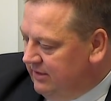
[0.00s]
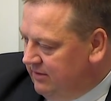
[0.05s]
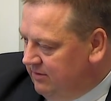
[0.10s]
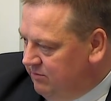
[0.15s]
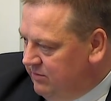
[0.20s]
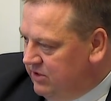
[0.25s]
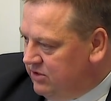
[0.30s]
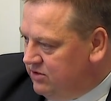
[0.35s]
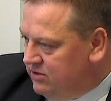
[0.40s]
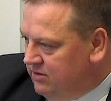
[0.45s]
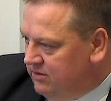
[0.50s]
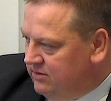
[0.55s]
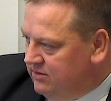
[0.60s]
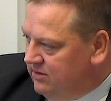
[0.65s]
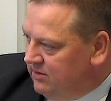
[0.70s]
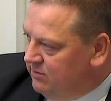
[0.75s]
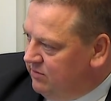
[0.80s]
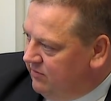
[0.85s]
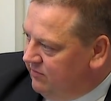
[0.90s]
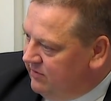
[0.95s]

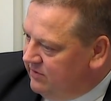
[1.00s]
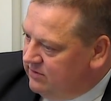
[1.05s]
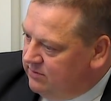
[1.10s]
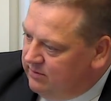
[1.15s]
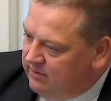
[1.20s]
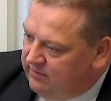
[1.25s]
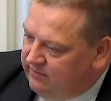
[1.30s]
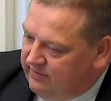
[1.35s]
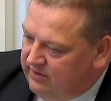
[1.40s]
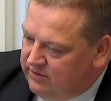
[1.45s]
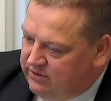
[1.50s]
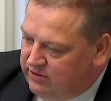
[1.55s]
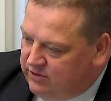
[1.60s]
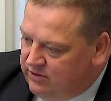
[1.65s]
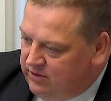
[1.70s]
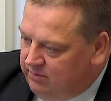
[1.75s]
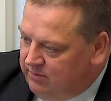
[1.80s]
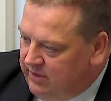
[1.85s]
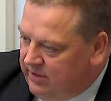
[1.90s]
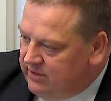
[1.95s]
mieszczący powiedzmy
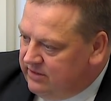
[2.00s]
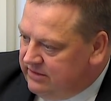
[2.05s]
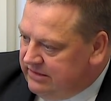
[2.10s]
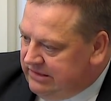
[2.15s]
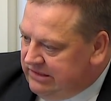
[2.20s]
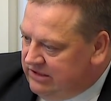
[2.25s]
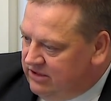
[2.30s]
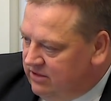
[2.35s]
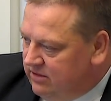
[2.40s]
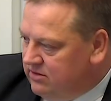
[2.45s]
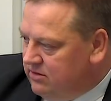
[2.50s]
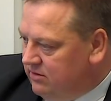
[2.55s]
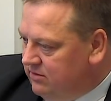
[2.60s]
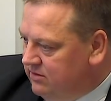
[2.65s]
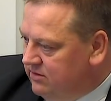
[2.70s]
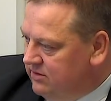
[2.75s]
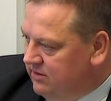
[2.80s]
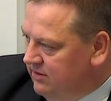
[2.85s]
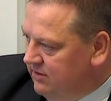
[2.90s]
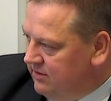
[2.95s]
200 miejsc
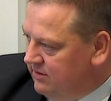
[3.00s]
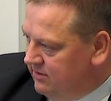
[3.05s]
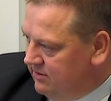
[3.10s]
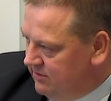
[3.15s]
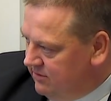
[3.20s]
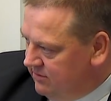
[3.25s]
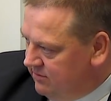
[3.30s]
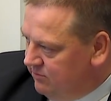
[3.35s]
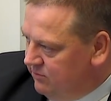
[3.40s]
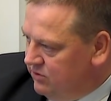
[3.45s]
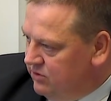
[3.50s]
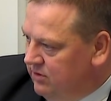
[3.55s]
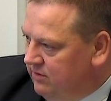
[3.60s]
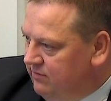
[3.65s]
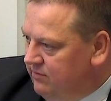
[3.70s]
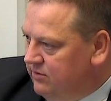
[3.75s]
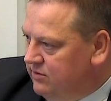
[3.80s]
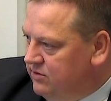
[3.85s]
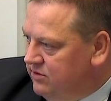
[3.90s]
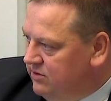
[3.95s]
siedzących,
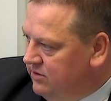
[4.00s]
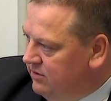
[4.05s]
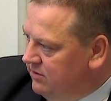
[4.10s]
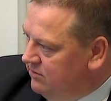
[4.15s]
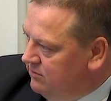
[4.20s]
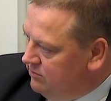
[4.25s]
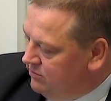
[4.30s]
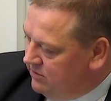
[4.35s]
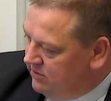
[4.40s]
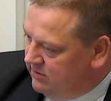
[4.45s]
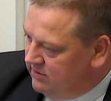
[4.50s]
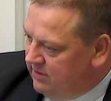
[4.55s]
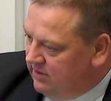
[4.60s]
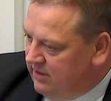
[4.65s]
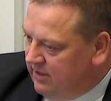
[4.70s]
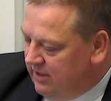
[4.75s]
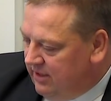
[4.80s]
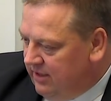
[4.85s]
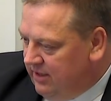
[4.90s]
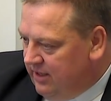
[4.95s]
możliwości
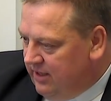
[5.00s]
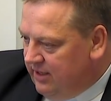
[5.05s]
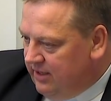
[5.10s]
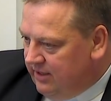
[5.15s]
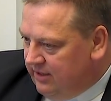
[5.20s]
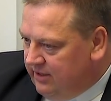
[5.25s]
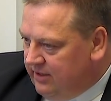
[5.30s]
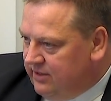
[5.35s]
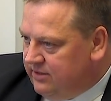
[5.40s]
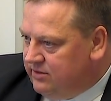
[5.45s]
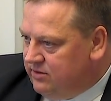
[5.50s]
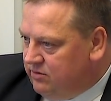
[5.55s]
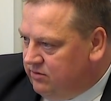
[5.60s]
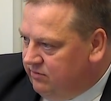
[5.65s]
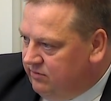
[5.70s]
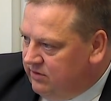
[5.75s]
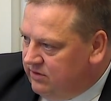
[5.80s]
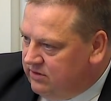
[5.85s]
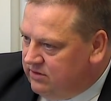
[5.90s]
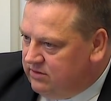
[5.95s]
usiedzenia. Jest
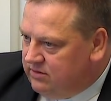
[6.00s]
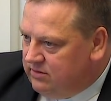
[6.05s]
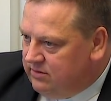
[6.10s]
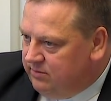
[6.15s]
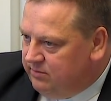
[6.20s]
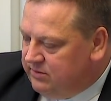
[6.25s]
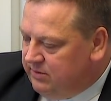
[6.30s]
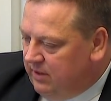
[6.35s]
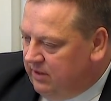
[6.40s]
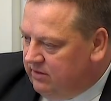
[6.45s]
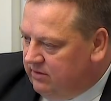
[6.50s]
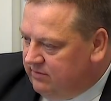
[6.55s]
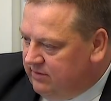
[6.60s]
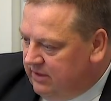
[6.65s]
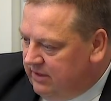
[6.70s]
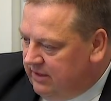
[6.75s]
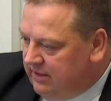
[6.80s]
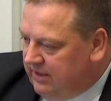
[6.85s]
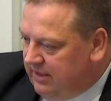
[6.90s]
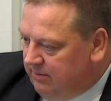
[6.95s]
również
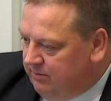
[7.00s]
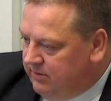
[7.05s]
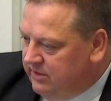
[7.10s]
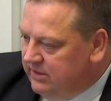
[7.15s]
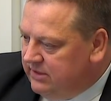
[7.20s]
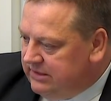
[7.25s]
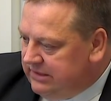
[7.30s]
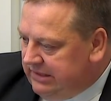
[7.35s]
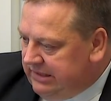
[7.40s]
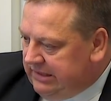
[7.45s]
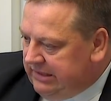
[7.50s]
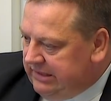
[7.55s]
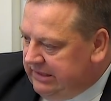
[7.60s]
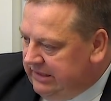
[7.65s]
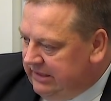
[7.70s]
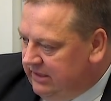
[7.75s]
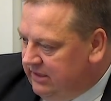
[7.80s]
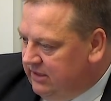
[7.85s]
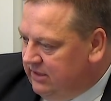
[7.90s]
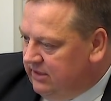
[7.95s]
planowana kaplica,
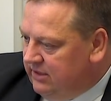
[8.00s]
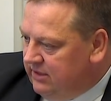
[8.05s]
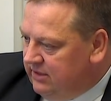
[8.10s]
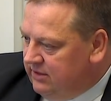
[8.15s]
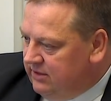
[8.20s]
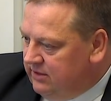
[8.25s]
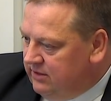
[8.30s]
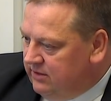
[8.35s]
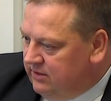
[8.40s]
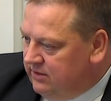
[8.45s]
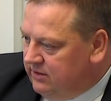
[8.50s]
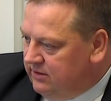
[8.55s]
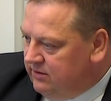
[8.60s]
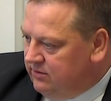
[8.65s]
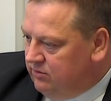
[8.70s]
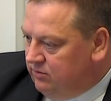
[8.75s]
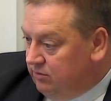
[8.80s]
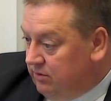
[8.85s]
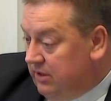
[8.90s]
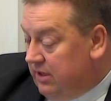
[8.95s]
yy,
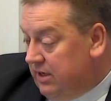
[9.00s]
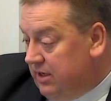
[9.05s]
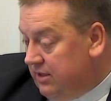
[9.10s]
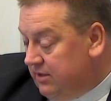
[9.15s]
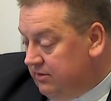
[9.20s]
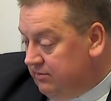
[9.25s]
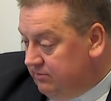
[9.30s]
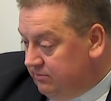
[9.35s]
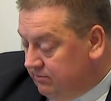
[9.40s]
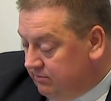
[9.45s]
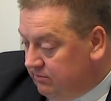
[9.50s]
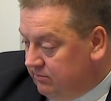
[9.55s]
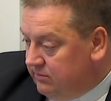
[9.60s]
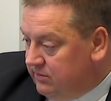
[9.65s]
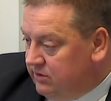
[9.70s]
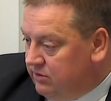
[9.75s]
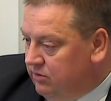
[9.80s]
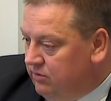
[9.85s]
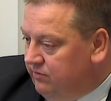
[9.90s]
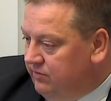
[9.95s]
która
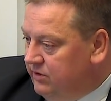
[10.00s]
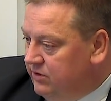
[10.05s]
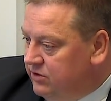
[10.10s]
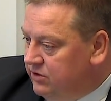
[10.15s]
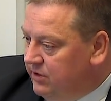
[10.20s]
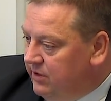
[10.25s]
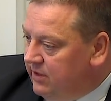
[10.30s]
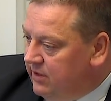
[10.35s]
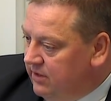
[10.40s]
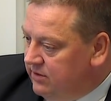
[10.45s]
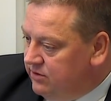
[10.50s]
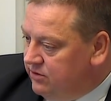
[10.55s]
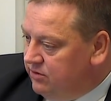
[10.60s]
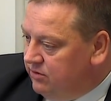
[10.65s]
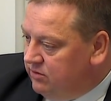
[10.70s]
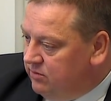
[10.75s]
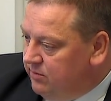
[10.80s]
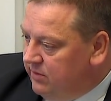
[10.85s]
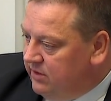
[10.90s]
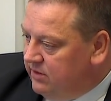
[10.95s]
również
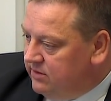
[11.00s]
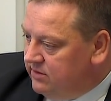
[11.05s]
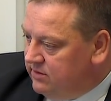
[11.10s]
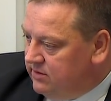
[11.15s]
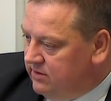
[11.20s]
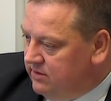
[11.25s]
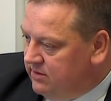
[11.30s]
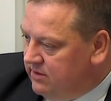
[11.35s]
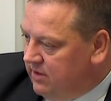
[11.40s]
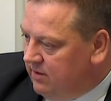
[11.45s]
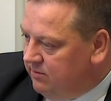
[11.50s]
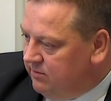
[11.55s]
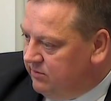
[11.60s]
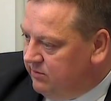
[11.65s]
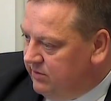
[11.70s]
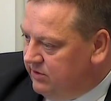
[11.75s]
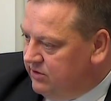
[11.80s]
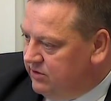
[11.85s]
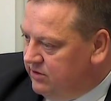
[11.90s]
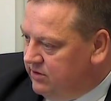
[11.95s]
kilkadziesiąt miejsc tam
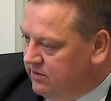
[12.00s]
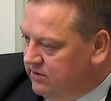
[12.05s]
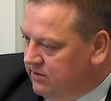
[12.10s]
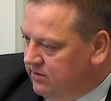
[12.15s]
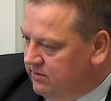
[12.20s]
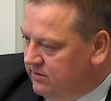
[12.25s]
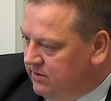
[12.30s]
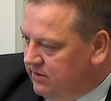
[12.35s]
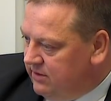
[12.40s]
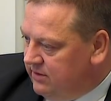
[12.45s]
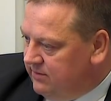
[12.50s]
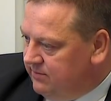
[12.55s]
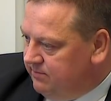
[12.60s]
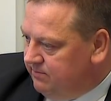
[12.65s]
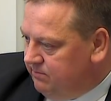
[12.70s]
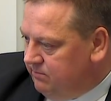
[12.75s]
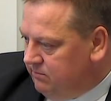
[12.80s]
będzie siedzących.